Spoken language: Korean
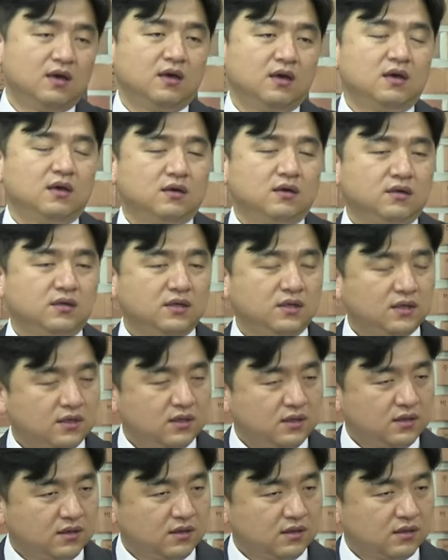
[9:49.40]

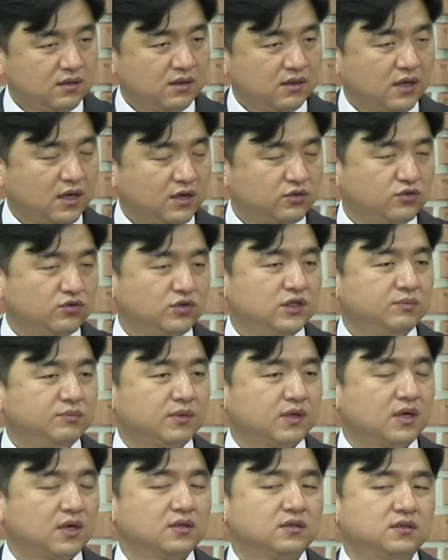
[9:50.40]
이
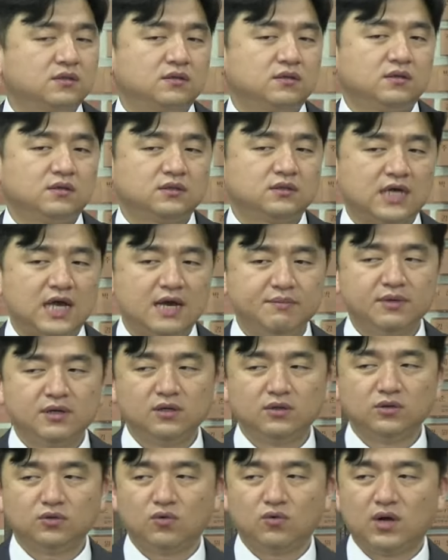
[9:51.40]
예수님께서 3일
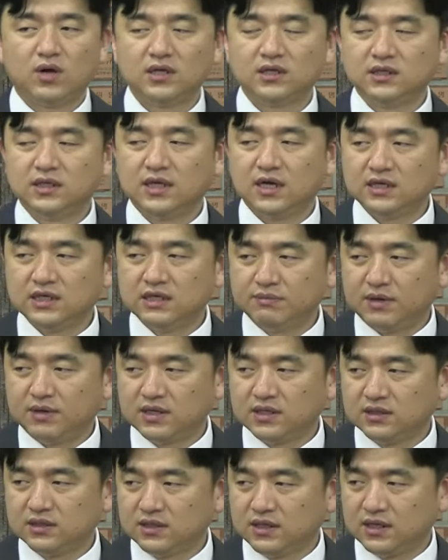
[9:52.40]
동안이나
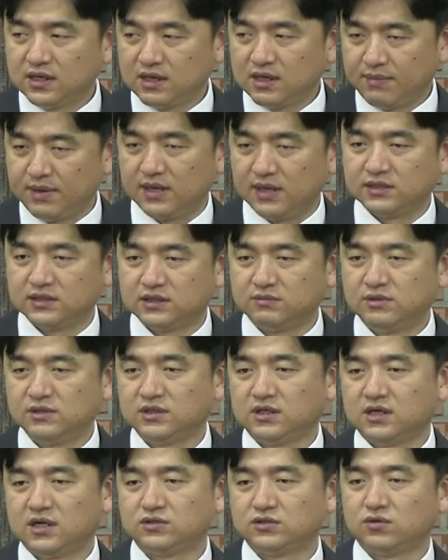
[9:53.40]
이방인들에게 말씀을
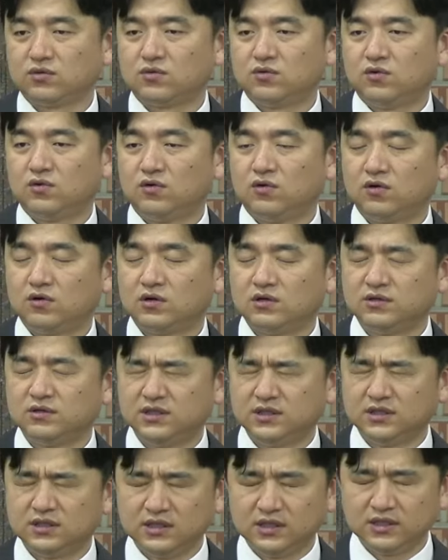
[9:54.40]
전하셨고
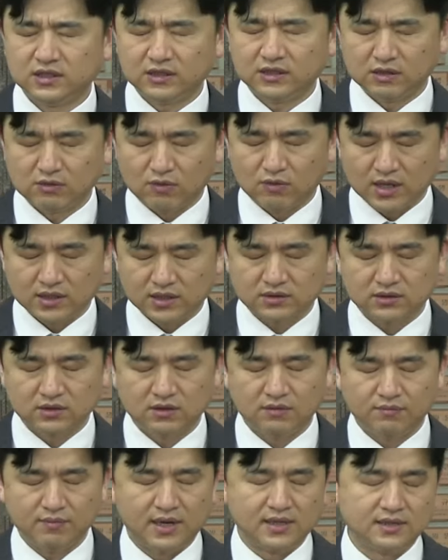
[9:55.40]
그들이 와서
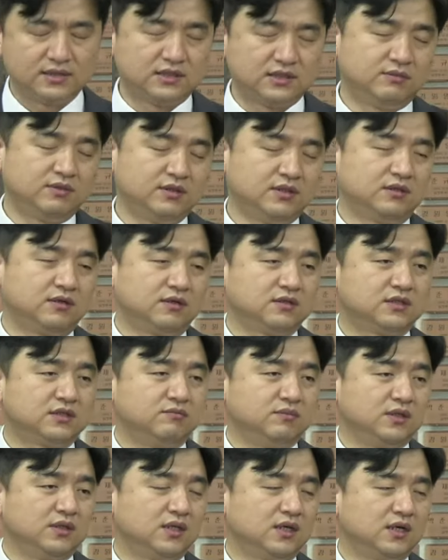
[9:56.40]
말씀을
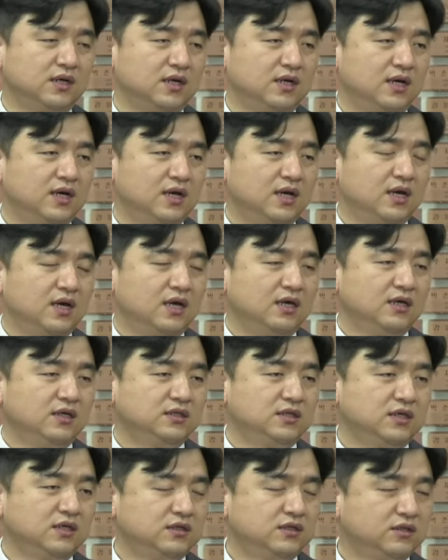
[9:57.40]
들었습니다. 이제
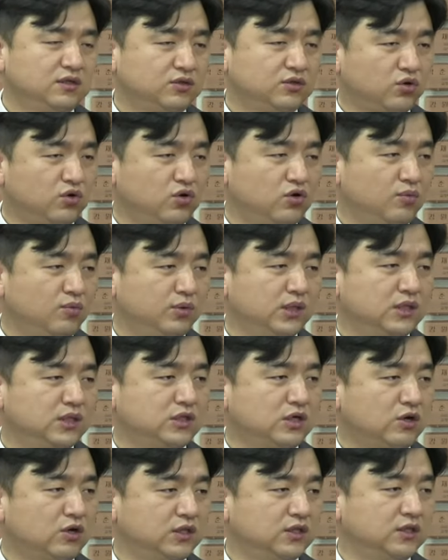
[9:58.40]
그들을 돌려보내자고
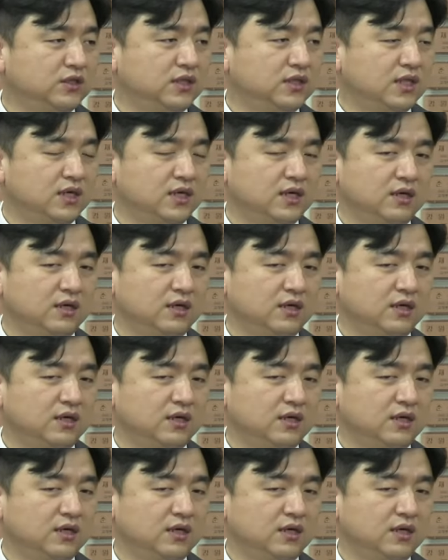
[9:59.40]
하는데